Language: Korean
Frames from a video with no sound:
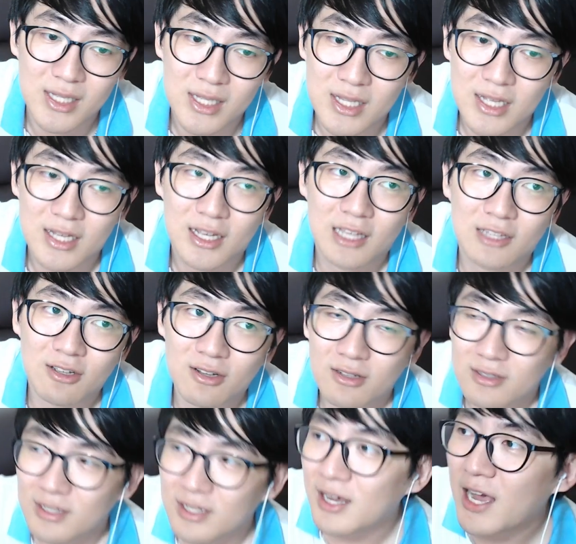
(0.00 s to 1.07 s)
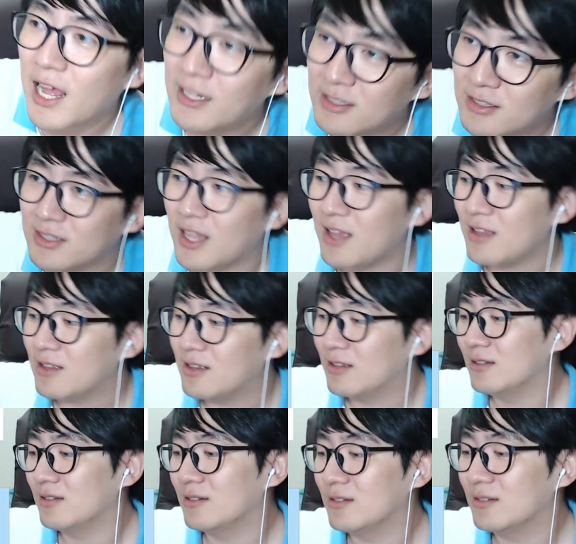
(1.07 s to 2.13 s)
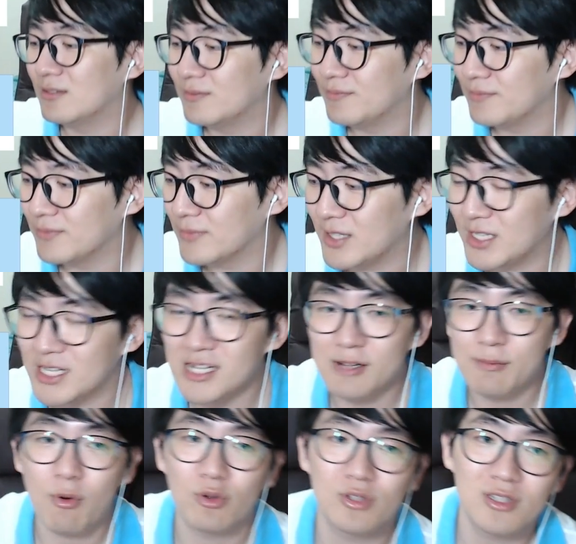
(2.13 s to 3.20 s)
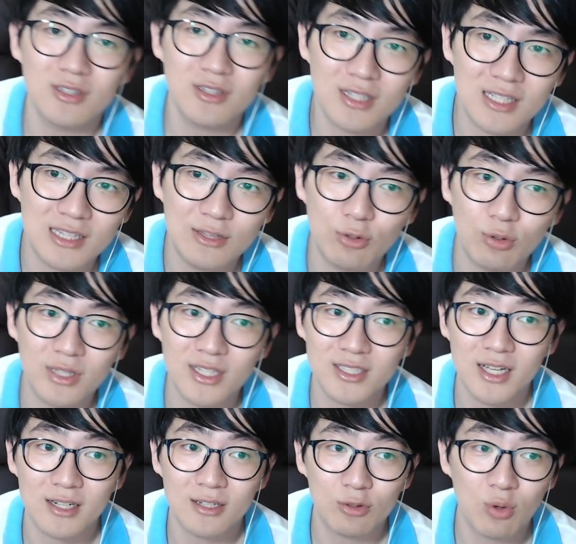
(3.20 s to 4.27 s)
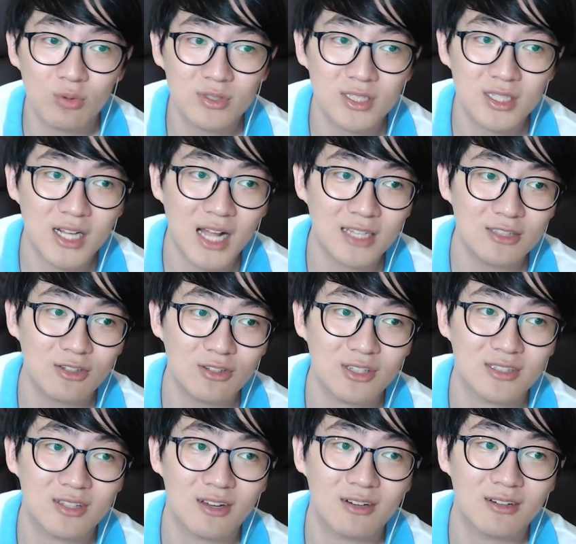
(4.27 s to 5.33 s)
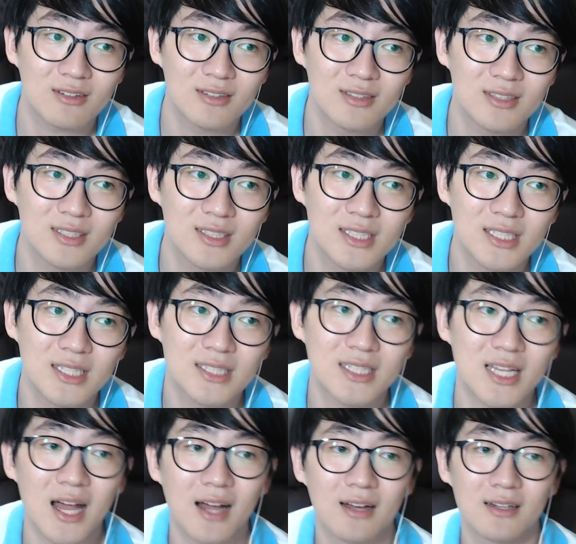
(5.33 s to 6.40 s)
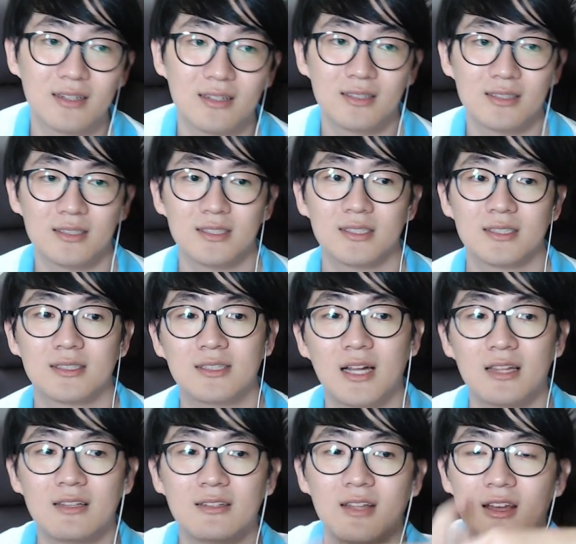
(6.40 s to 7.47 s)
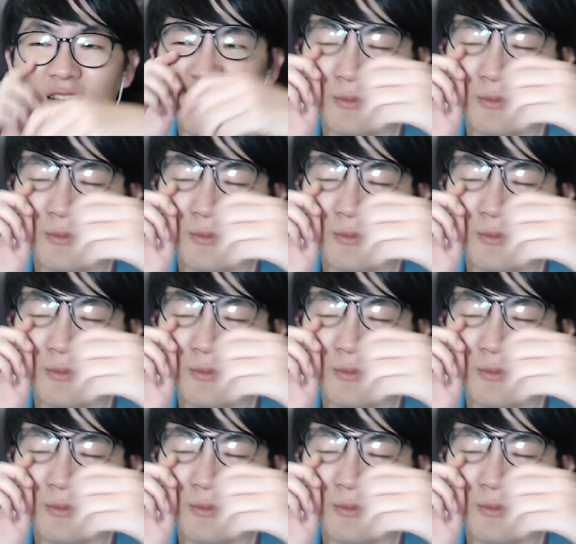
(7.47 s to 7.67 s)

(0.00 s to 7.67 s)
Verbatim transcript: 그래서 한때 일본은 인도네시아를 통치를 한 적이 있어요. 자, 그랬는데요.